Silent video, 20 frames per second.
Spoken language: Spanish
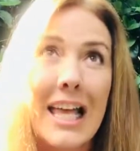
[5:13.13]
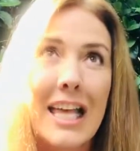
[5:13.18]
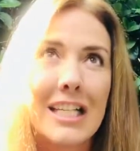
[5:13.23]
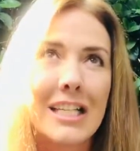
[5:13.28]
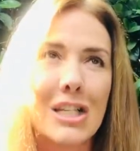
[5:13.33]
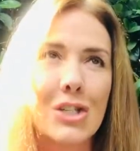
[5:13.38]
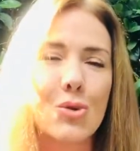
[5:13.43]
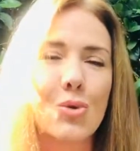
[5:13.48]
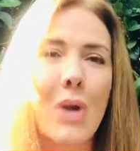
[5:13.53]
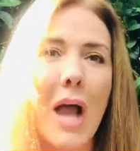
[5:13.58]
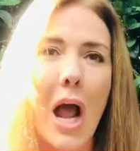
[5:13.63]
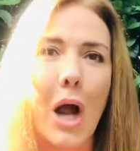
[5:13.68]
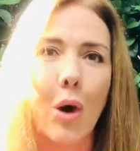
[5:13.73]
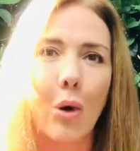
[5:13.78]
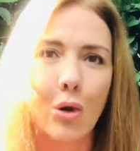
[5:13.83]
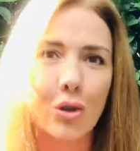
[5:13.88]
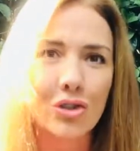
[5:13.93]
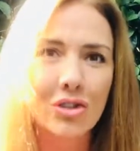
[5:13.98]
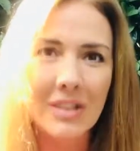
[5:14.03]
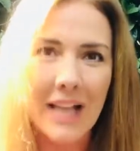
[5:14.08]
y es una
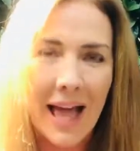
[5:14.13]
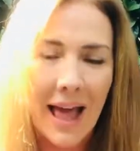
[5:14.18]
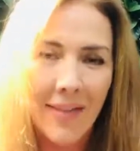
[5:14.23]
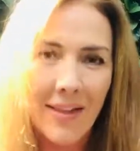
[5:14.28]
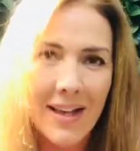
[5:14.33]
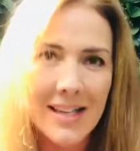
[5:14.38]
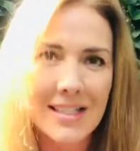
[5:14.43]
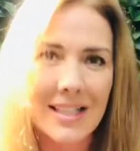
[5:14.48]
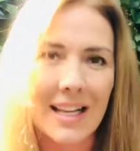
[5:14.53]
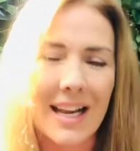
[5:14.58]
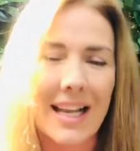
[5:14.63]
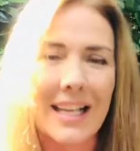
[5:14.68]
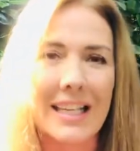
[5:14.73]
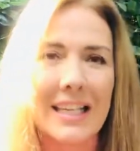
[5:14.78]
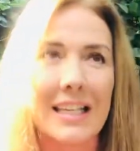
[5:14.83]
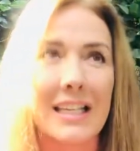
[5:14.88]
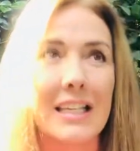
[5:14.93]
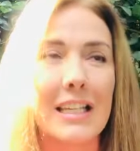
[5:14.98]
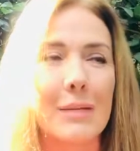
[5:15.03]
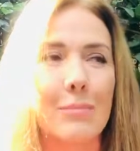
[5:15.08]
gozada estar
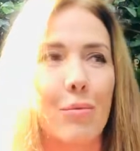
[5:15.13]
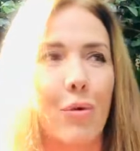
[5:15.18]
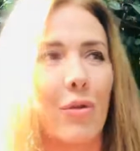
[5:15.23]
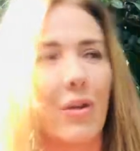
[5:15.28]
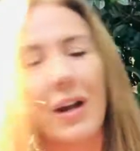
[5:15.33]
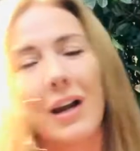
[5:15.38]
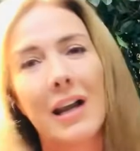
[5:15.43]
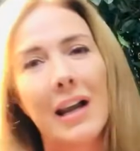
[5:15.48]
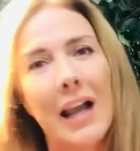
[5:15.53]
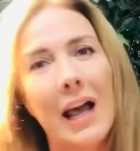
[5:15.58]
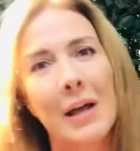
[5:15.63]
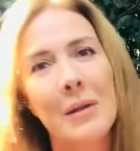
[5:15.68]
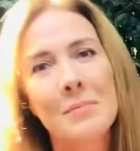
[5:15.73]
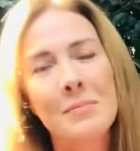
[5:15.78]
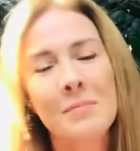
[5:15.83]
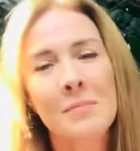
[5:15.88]
aquí y poderla